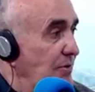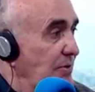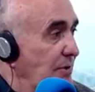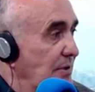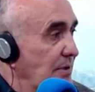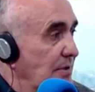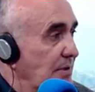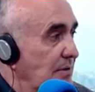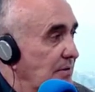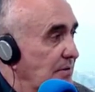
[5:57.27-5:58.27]
Ah, sí,
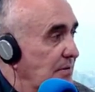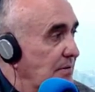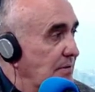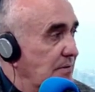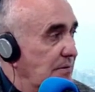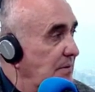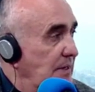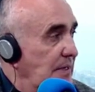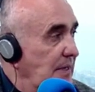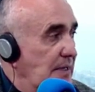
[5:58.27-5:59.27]
me, contó.
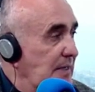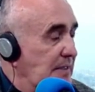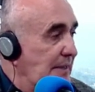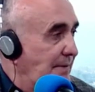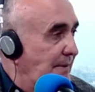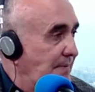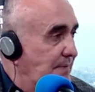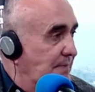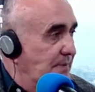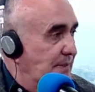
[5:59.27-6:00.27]
Y, y, estaba
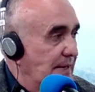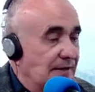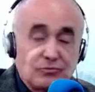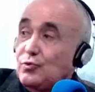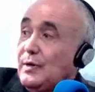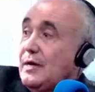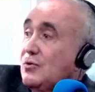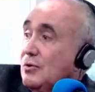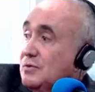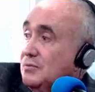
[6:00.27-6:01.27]
delgado. Tu
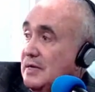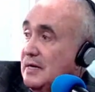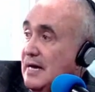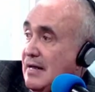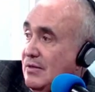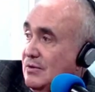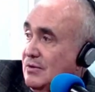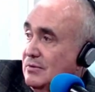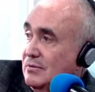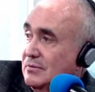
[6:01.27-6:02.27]
hijo es muy
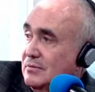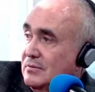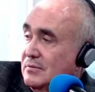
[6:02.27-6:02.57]
delgado. No,